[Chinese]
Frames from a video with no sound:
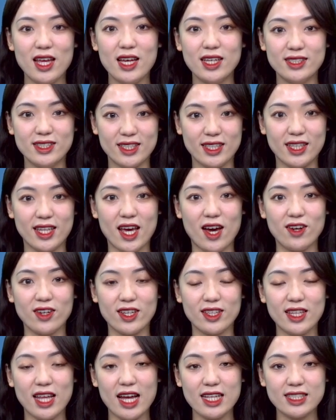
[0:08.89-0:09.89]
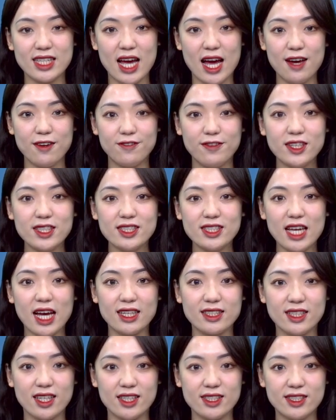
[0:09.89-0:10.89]
今天要跟大家分享
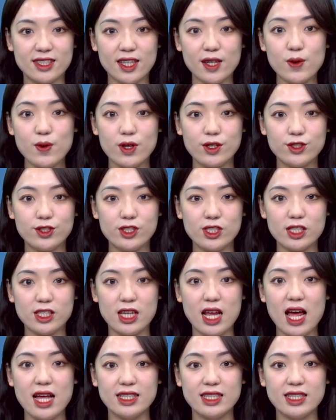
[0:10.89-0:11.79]
的新闻是：